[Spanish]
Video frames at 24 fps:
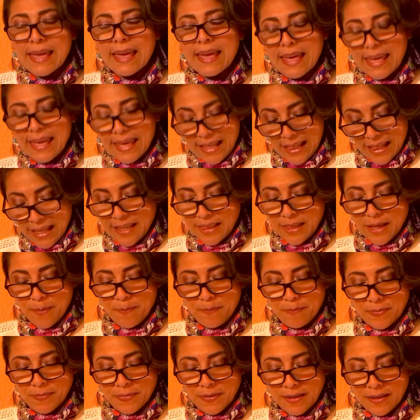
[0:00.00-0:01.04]
Elena
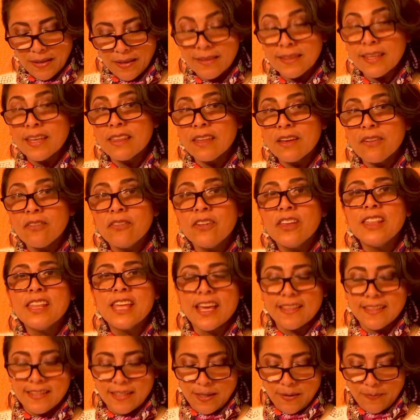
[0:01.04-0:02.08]
se define
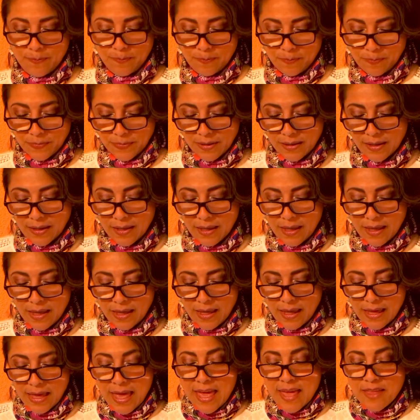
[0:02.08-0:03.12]
así.
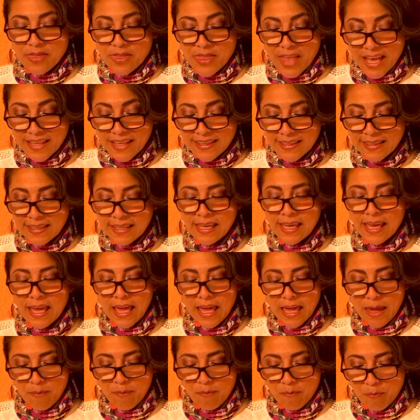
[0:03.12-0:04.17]
Nací
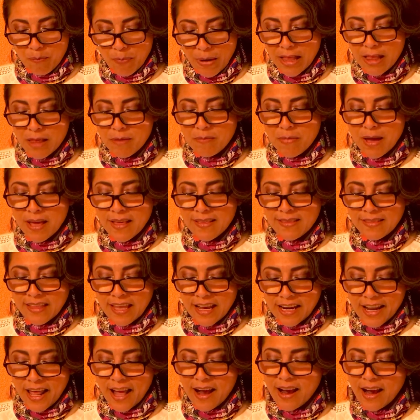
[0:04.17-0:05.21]
en Palmas de
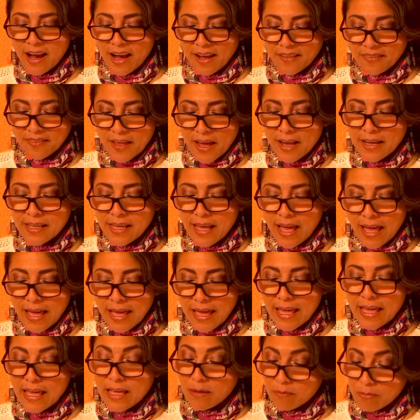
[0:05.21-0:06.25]
Gran Canaria
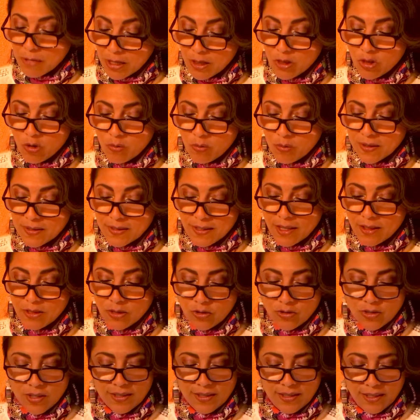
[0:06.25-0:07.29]
en
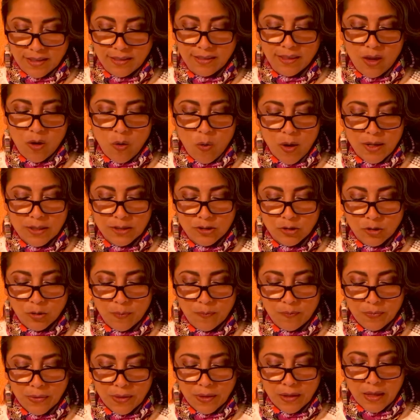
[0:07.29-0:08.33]
1964.
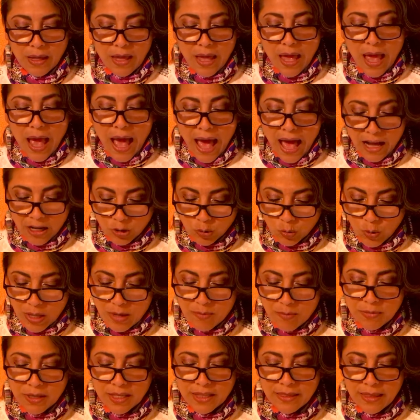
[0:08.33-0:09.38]

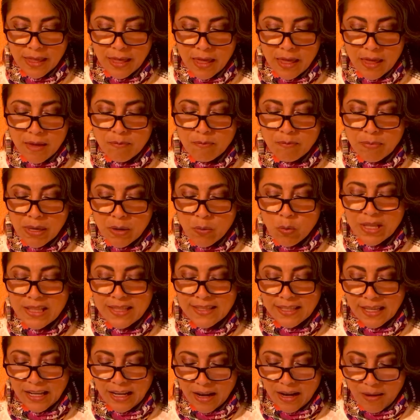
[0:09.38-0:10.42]
Actualmente vivo en
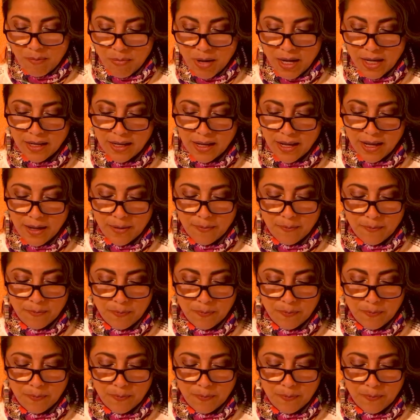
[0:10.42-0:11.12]
Salamanca.